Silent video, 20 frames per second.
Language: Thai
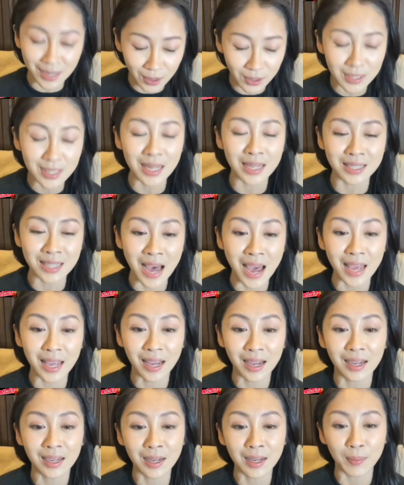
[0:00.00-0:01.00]
นก็เสียใจ
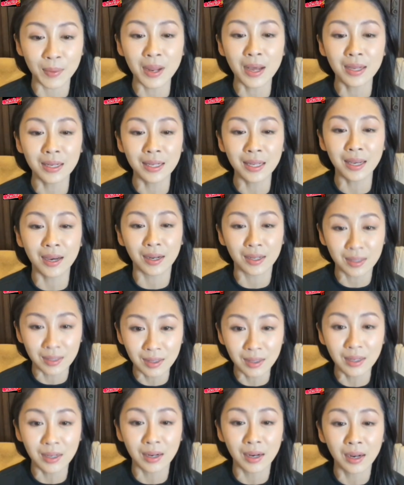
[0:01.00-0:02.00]
ค่ะกับเรื่องที่เกิด
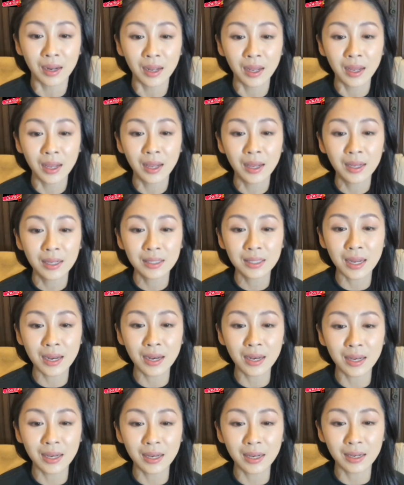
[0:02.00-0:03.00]
ขึ้นฉั
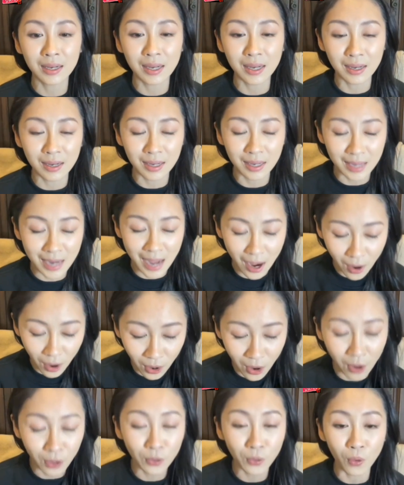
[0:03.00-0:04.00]
นอยากข
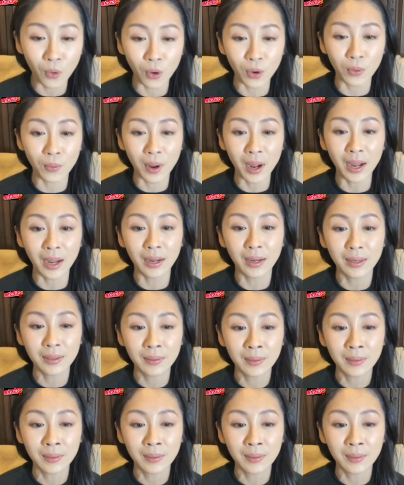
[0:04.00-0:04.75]
อร้องทุกคนว่า